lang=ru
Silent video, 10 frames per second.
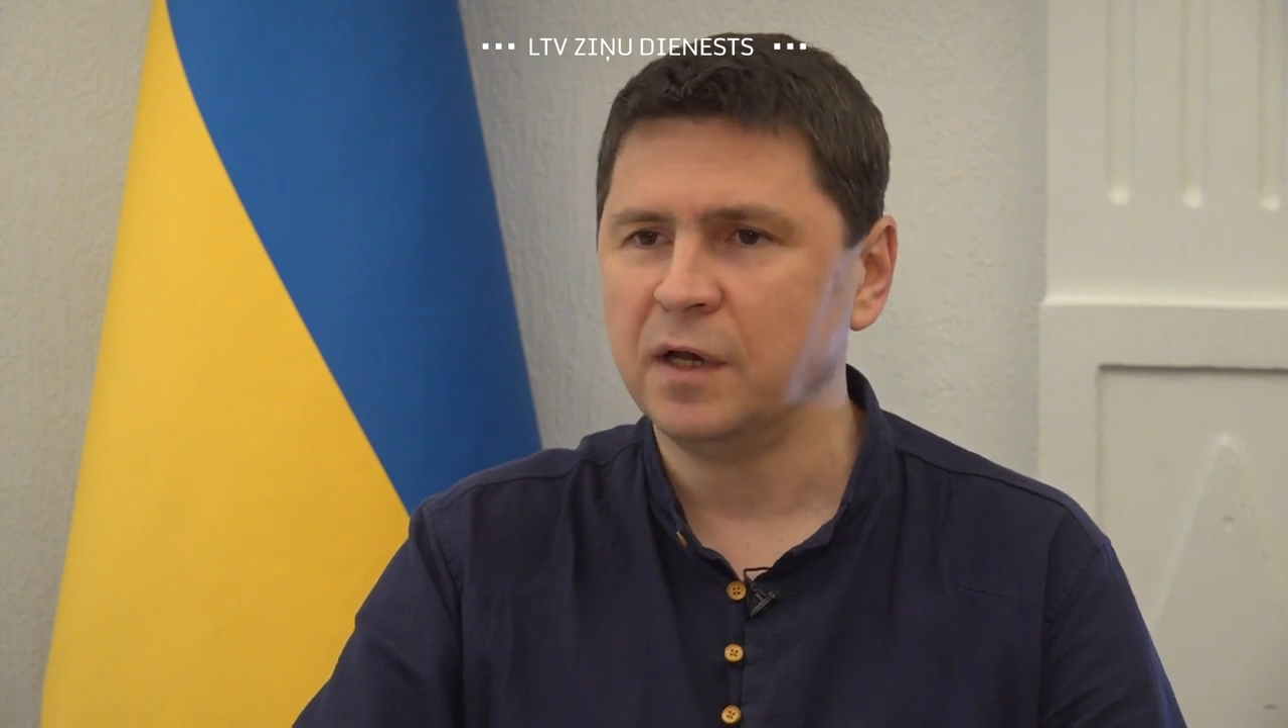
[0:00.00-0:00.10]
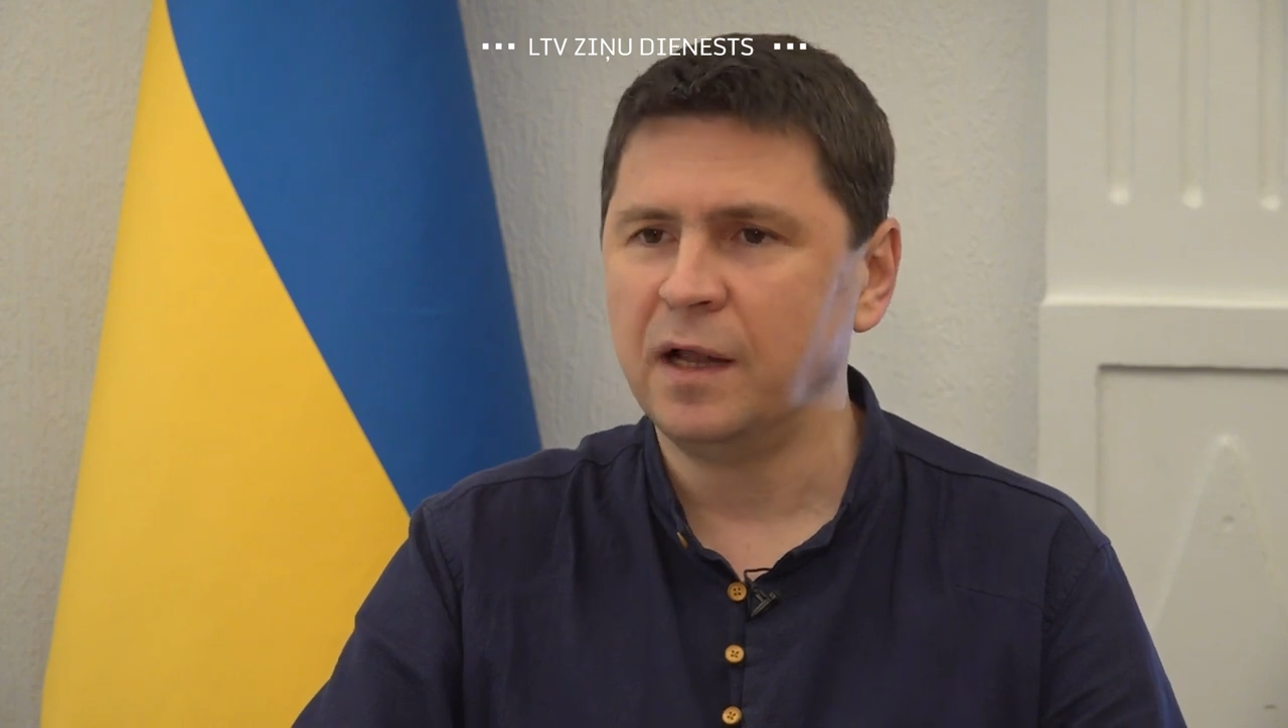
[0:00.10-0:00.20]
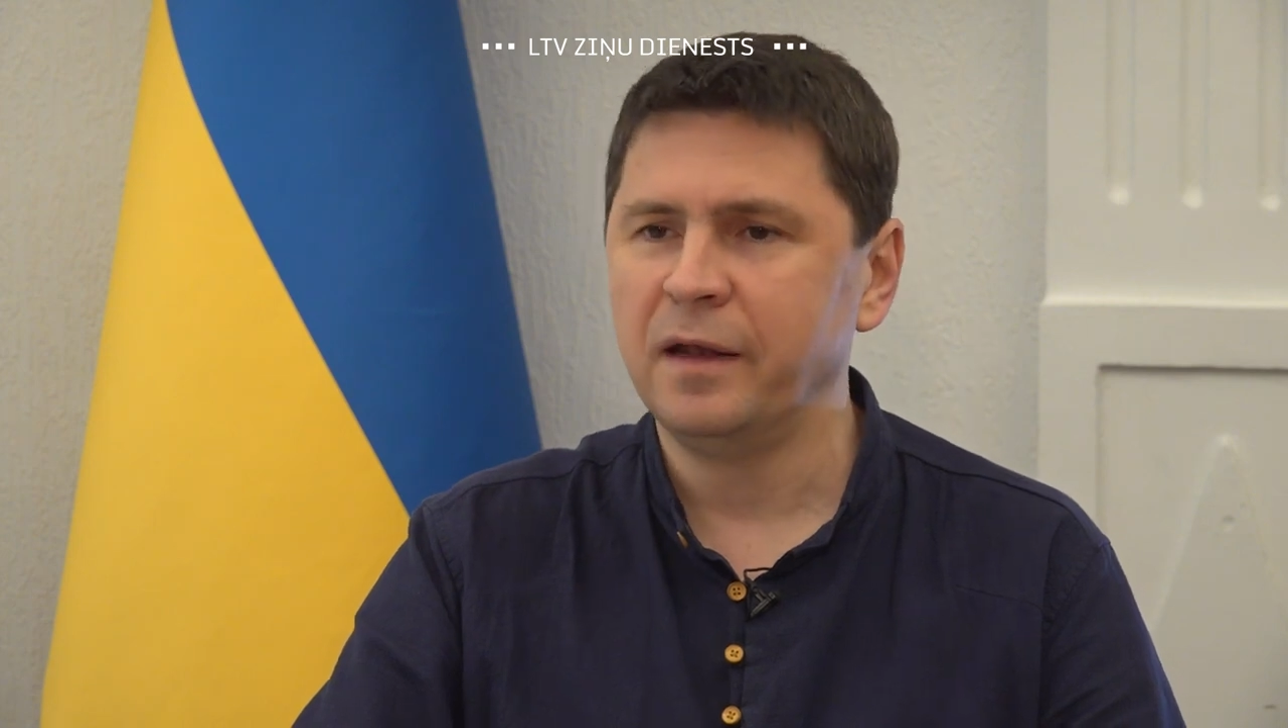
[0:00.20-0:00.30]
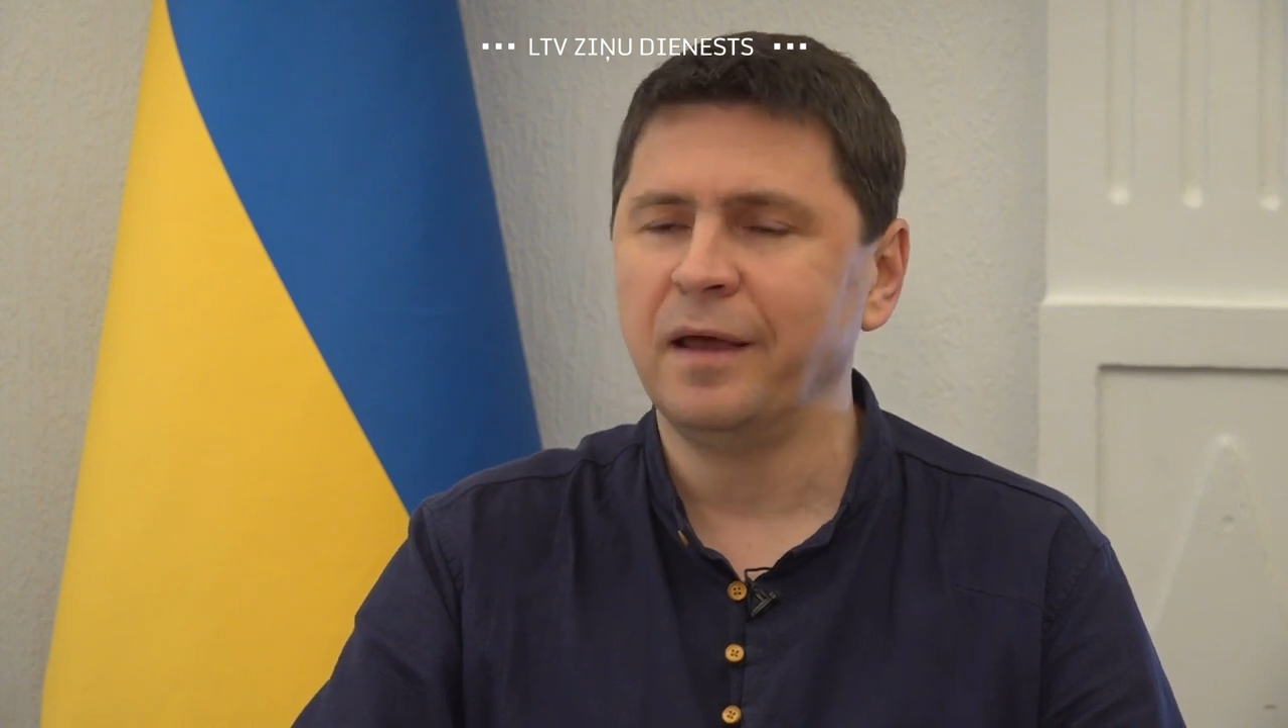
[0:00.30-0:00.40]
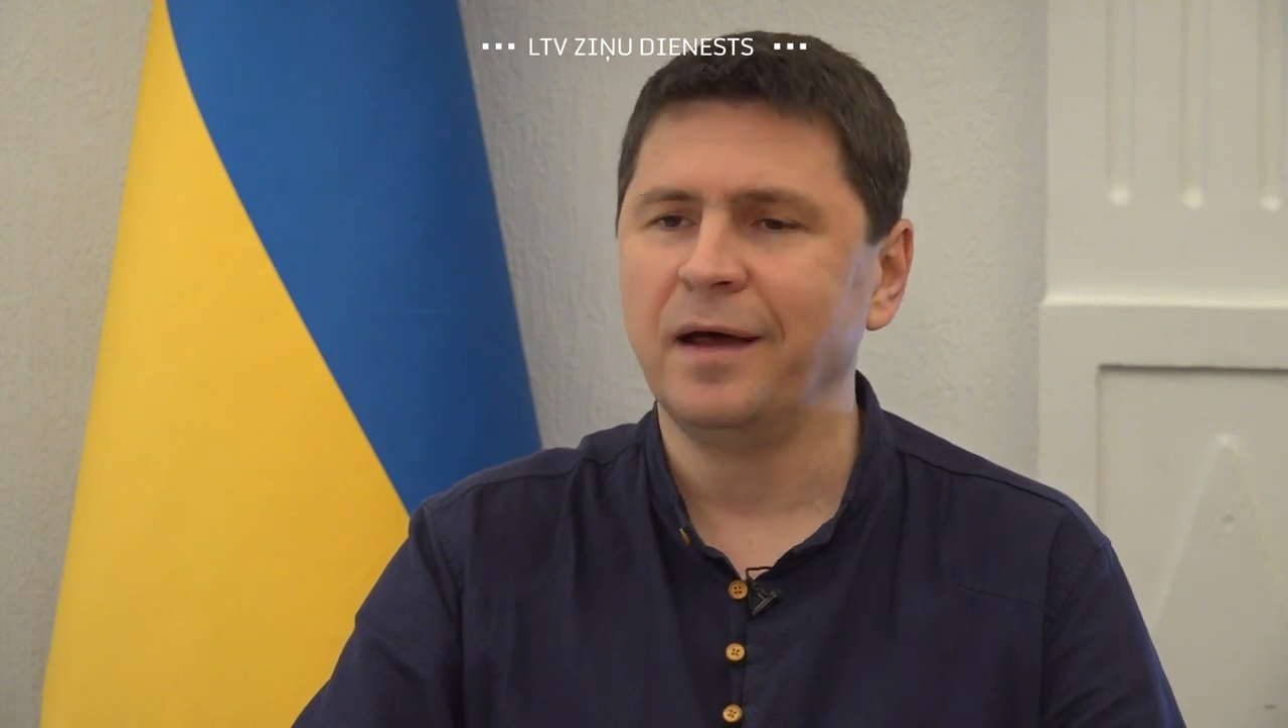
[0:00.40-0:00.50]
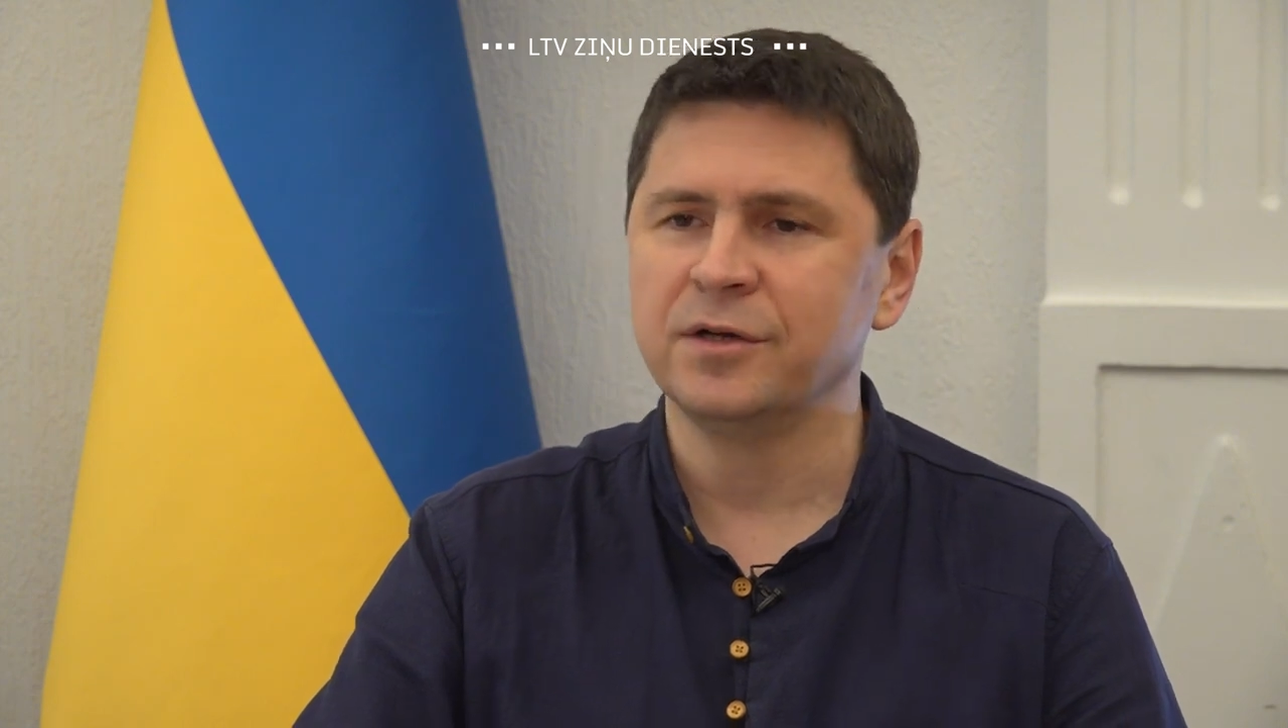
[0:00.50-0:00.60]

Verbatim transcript: реальное